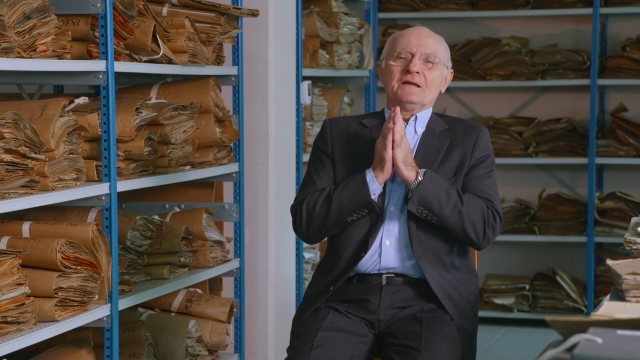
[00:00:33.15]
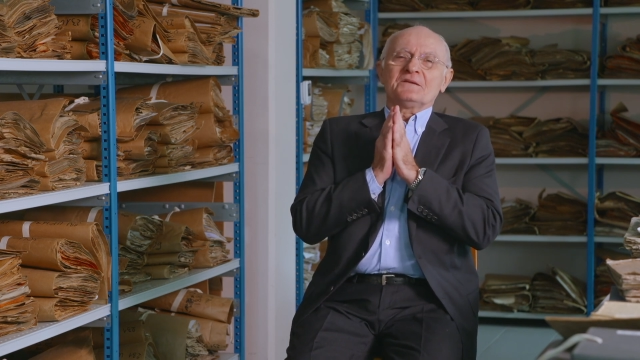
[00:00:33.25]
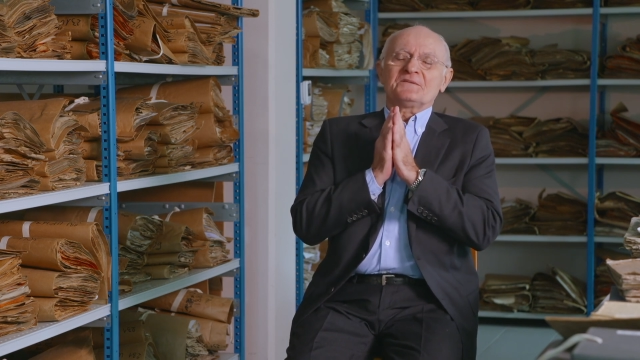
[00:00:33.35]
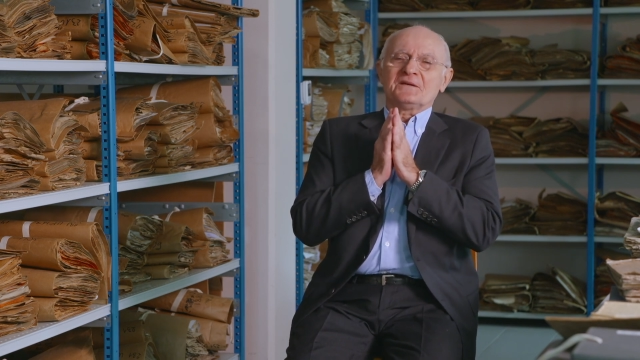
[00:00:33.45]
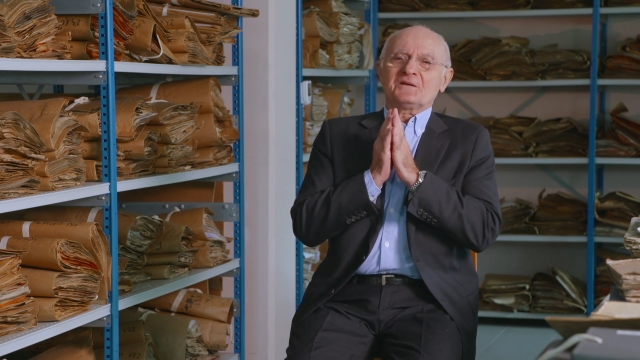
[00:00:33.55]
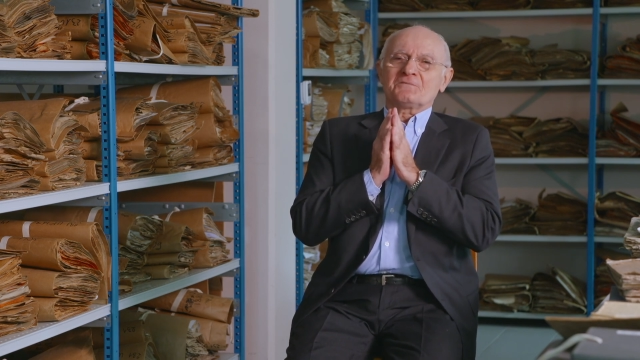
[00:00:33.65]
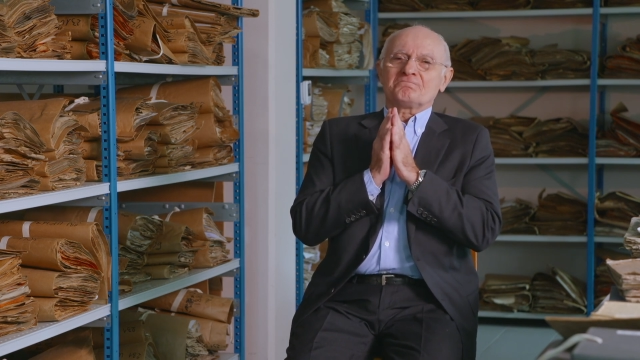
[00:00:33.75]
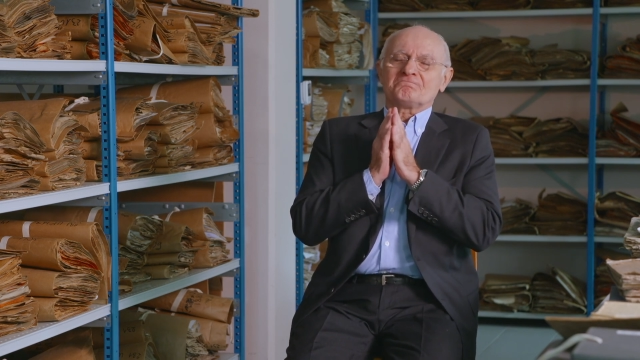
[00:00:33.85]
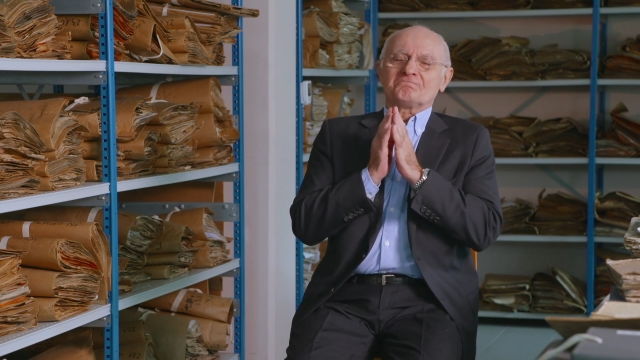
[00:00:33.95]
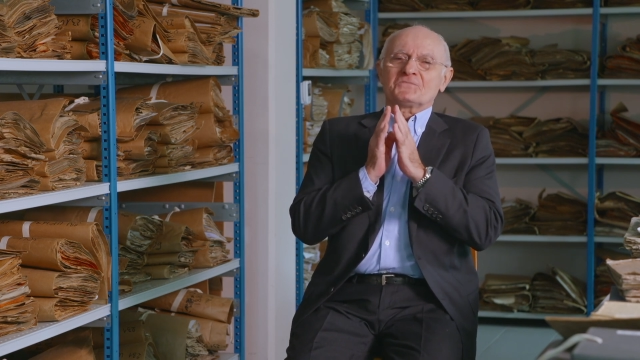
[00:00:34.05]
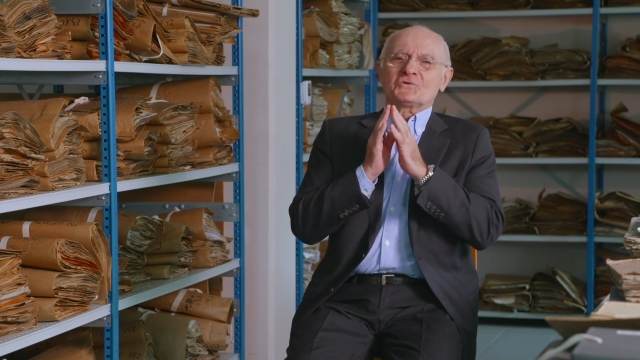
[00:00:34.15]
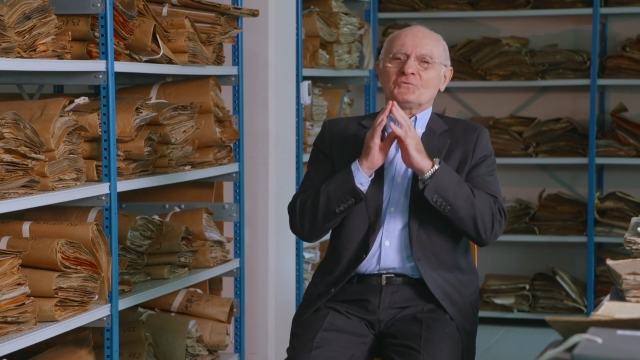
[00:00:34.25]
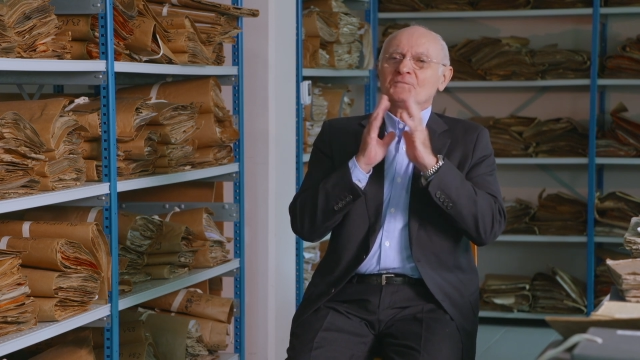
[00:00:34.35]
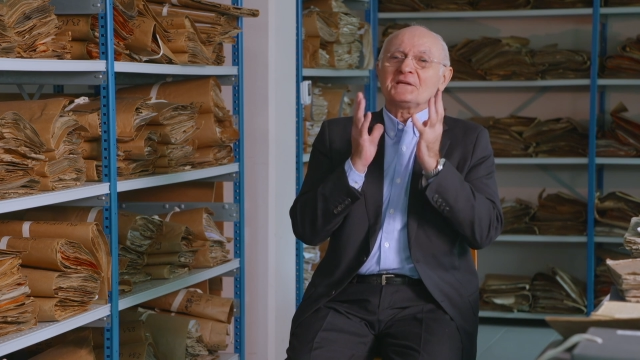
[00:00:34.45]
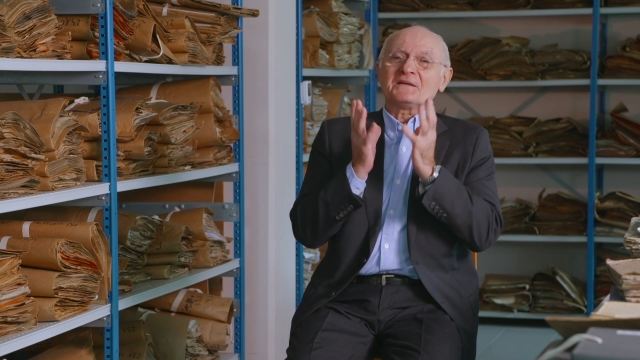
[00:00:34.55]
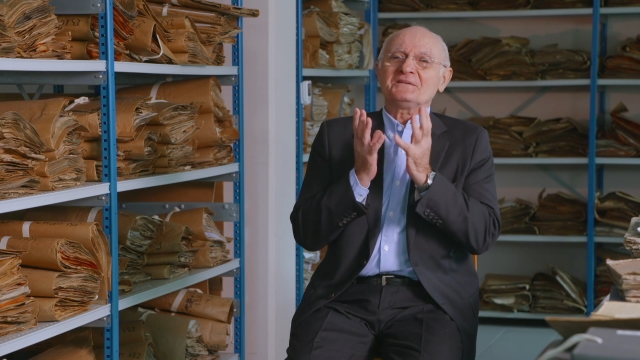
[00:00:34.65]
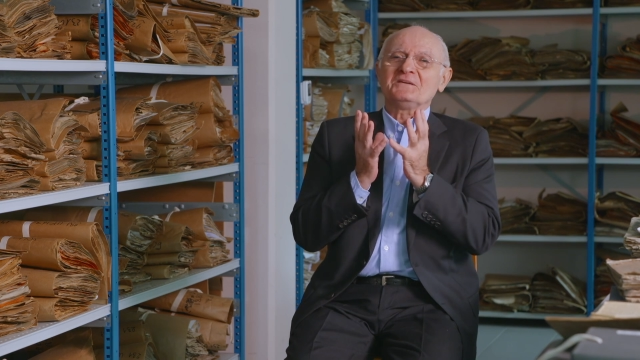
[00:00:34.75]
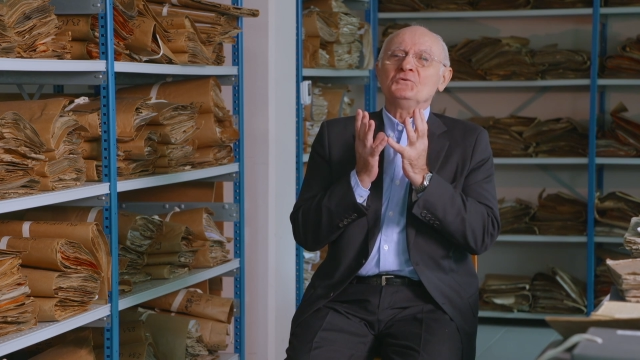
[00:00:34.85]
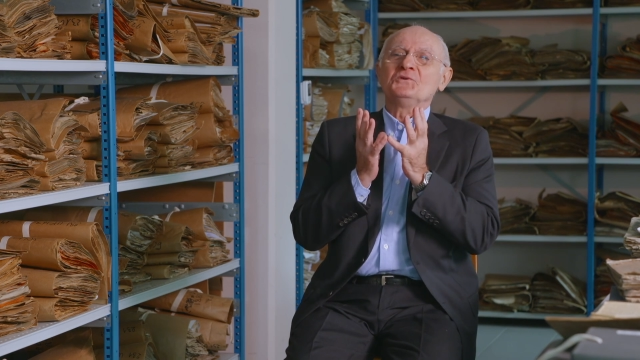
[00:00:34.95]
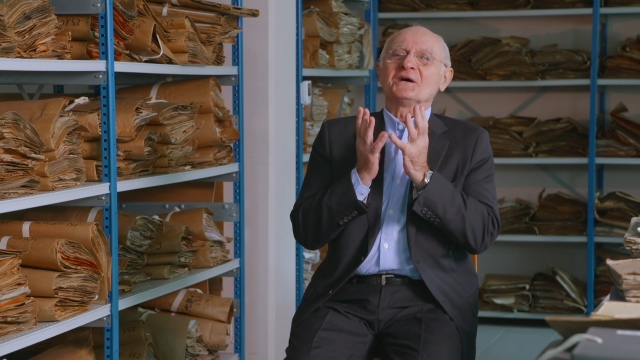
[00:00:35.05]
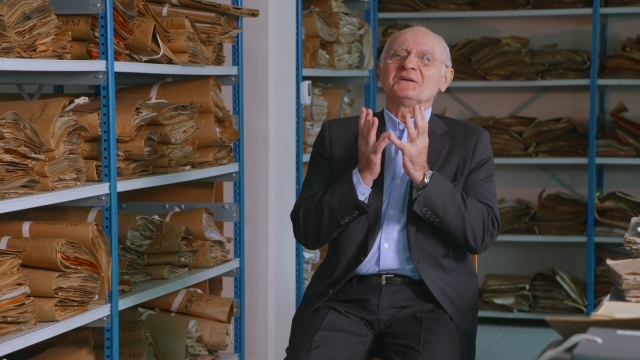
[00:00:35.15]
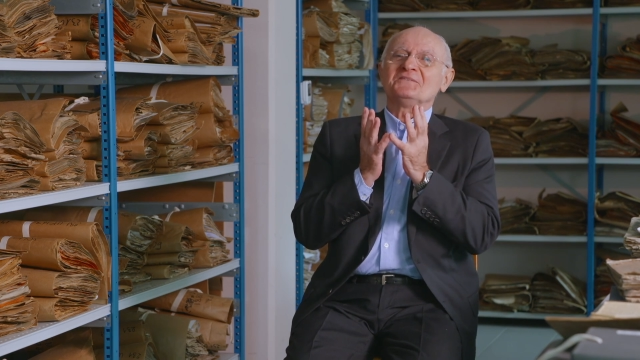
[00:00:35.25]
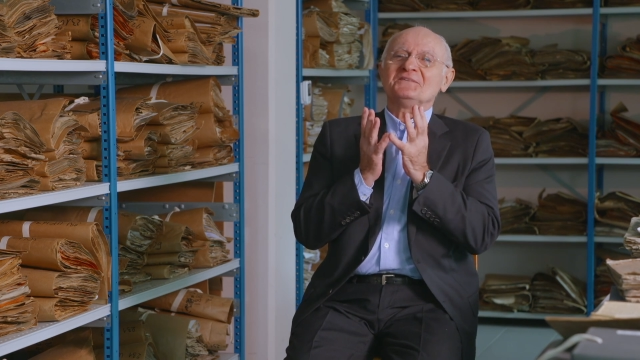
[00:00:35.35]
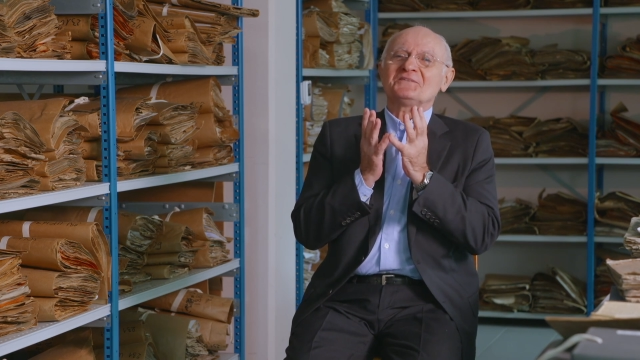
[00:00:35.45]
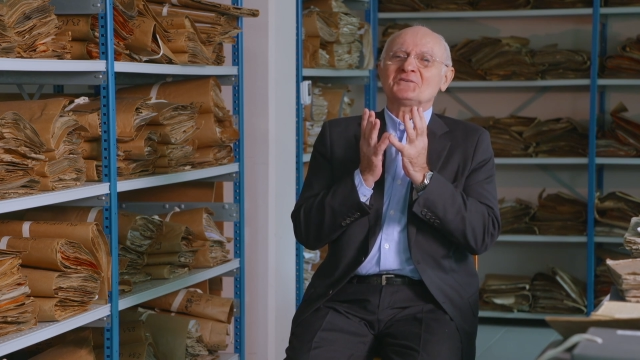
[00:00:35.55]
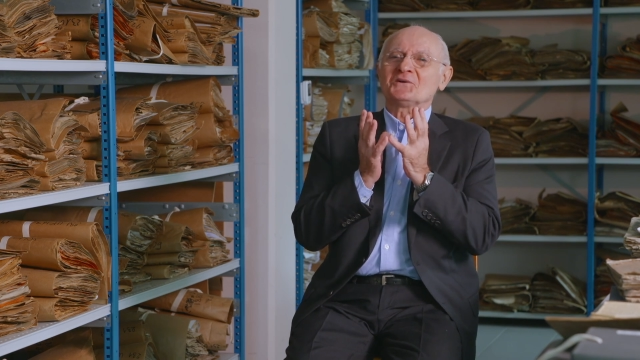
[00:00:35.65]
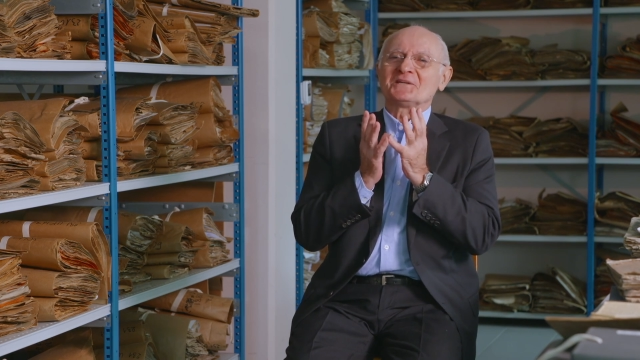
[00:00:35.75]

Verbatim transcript: c'est combien y a-t-il eu de résistants